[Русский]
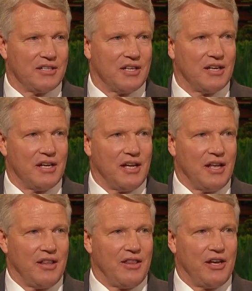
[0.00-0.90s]
Если вы
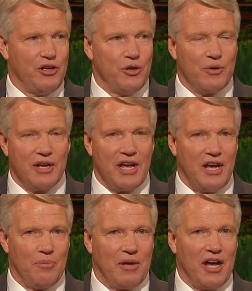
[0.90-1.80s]
стремитесь быть
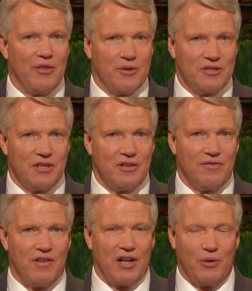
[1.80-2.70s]
последователем
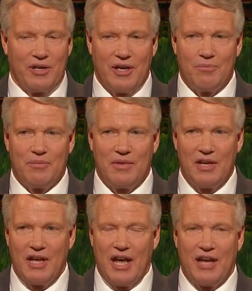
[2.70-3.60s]
Христа,
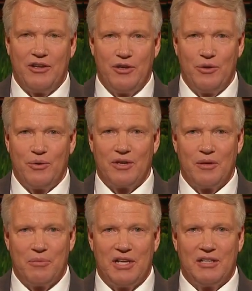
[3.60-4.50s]
то тогда
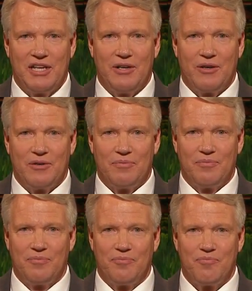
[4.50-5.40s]
можете учить других
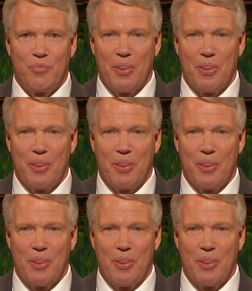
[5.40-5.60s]
следовать